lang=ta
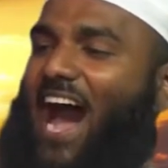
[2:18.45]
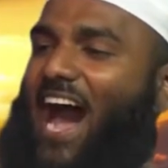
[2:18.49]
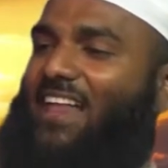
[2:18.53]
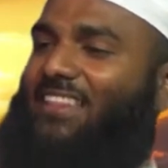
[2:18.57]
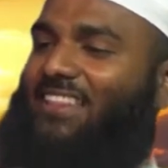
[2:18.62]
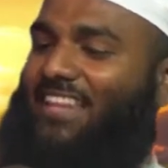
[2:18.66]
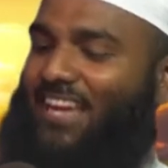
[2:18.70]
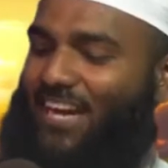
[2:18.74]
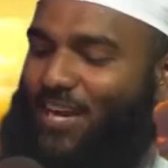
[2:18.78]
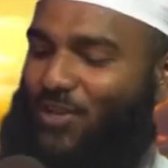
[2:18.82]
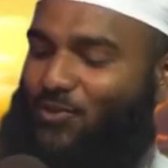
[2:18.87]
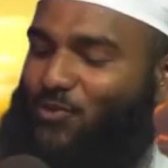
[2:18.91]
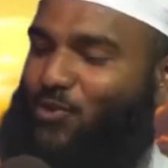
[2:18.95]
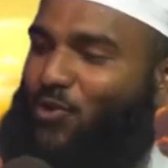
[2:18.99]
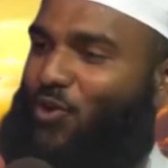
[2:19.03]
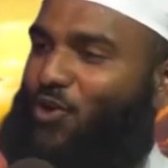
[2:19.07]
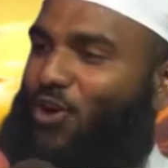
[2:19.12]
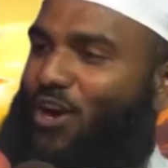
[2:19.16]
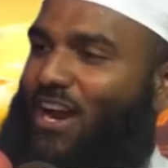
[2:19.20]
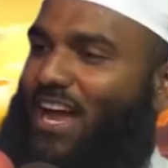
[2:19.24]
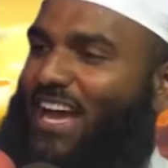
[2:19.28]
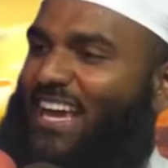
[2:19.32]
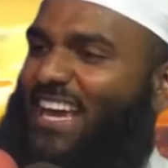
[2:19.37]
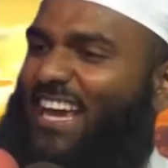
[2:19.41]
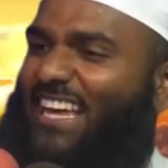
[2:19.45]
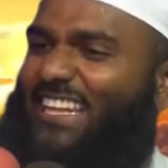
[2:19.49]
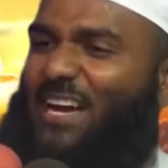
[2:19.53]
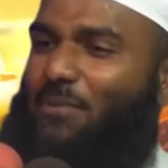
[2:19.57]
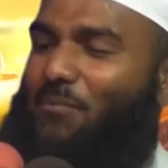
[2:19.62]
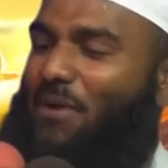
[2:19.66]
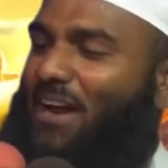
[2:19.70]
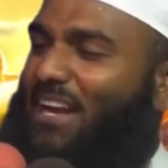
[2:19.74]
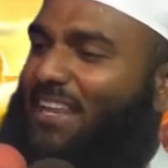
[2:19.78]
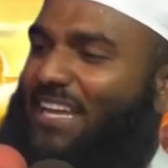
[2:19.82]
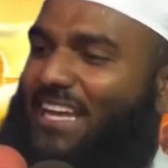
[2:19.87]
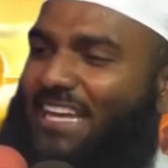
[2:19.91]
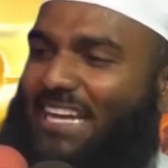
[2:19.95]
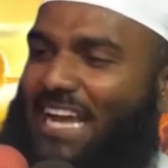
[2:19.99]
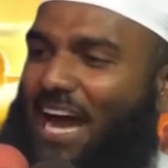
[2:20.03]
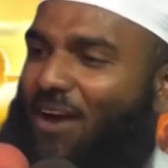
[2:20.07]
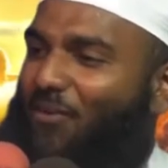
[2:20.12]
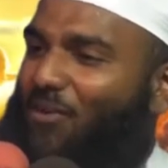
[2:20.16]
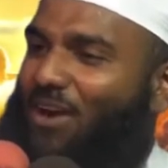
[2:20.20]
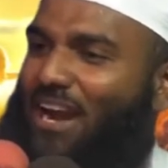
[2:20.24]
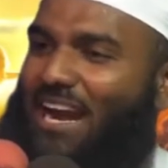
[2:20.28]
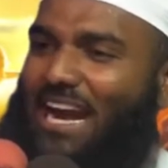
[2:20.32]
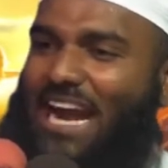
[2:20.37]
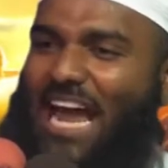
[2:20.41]
அந்த ரசூலுல்லா எதை
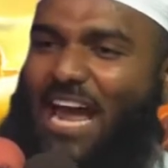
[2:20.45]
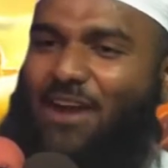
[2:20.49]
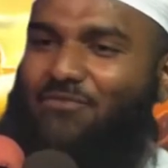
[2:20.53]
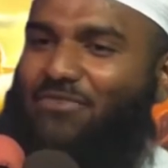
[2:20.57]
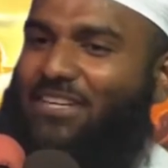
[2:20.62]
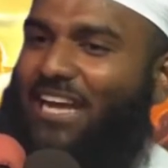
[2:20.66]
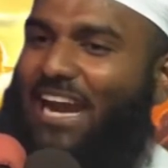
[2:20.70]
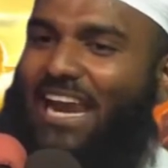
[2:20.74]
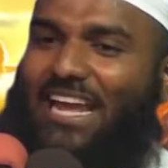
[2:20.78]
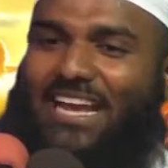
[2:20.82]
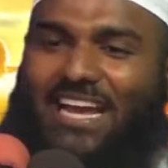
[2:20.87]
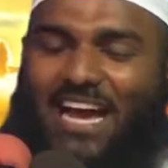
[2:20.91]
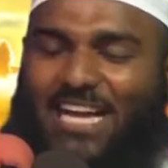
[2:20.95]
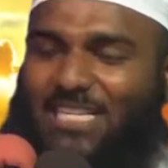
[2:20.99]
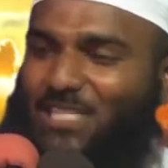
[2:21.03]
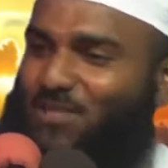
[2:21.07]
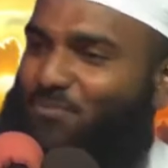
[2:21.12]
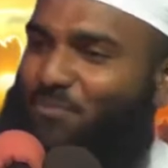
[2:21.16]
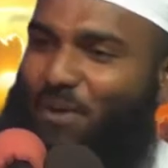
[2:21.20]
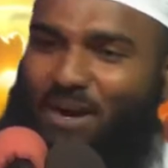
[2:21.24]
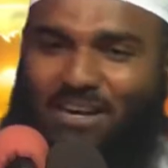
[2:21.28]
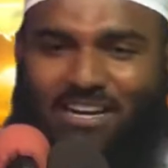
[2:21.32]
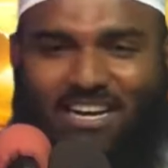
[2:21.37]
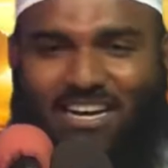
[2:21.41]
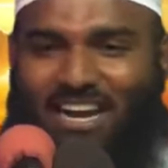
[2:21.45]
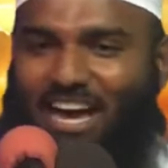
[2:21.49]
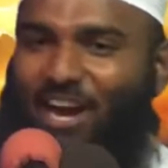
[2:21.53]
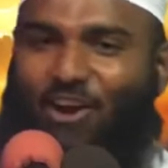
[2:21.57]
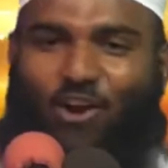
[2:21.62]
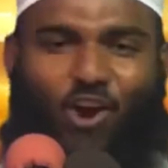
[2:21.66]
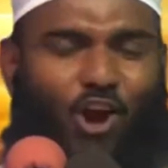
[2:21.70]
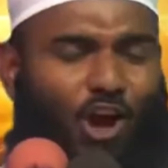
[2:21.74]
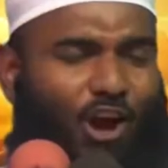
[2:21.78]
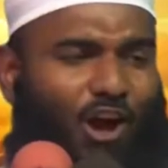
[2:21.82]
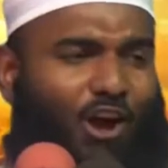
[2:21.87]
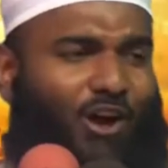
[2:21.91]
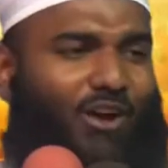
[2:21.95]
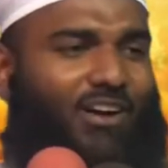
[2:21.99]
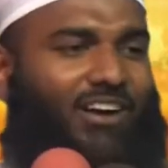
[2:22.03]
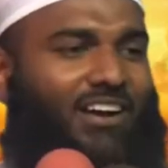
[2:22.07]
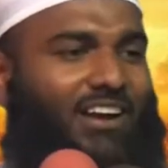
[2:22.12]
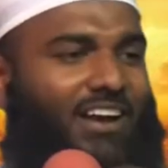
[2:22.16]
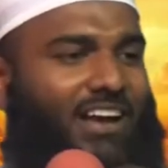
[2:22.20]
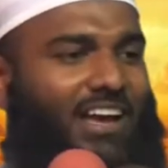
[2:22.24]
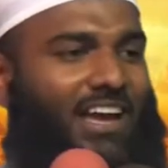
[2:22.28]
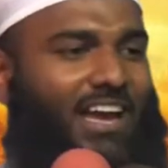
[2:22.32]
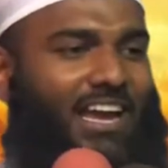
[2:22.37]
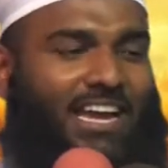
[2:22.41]
மதீனாவில் லைவ் டெலிகாஸ்ட் பண்ணினார்களோ
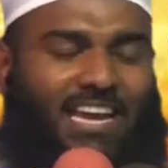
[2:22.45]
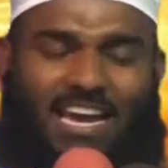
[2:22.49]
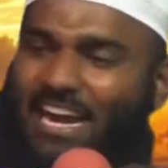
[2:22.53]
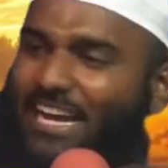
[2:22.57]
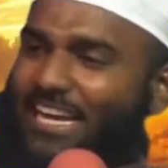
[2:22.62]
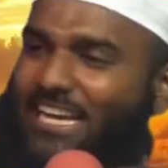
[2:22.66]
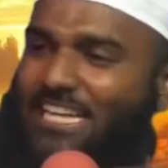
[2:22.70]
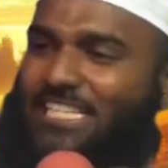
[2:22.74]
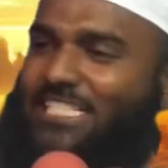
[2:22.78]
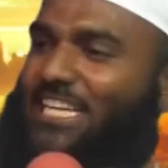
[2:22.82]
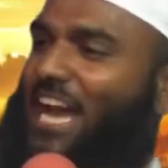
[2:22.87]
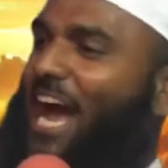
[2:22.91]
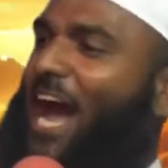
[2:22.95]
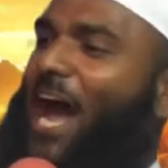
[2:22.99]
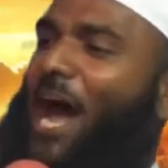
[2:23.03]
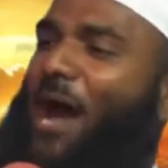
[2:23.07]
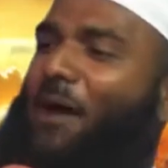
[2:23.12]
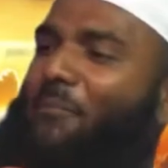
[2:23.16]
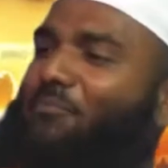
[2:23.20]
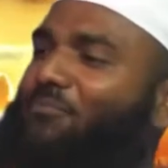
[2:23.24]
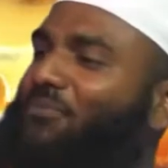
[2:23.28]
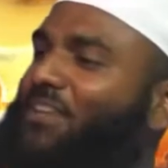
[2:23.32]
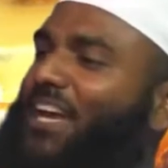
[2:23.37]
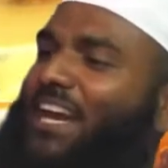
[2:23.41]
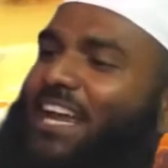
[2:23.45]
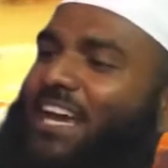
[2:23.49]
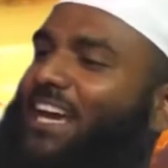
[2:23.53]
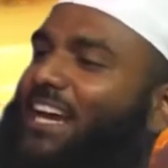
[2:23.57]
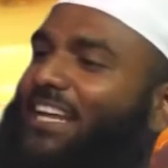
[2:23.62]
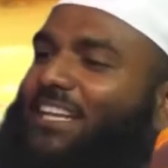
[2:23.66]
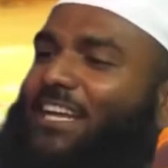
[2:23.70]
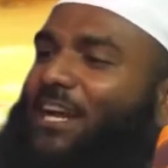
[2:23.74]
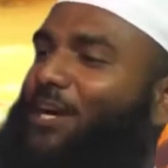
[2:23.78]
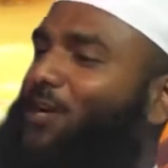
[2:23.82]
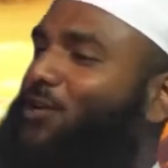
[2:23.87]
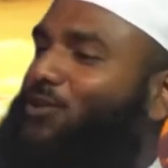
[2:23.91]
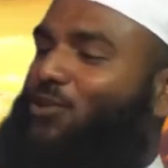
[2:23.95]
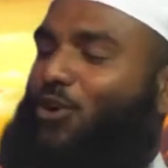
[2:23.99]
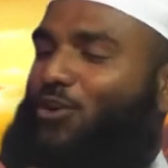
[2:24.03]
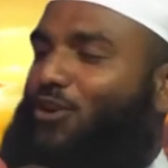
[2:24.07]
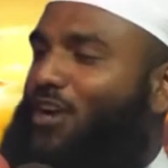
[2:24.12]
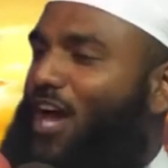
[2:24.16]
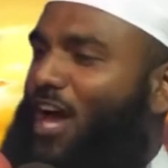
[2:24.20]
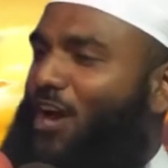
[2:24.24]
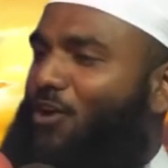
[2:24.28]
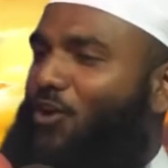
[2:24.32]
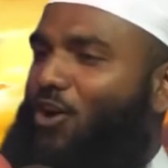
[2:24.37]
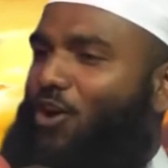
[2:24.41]
எனக்கு ஷாம் தெரிகிறது என்று
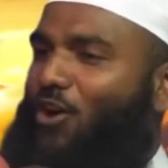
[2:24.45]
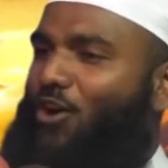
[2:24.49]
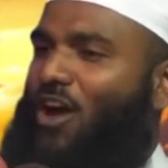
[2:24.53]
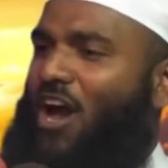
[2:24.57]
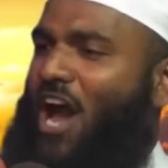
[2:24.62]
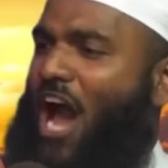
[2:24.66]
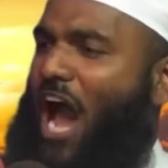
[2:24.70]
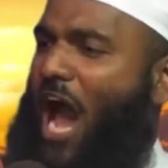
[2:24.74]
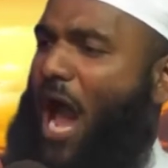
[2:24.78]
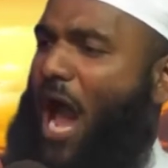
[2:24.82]
சொன்னார்களோ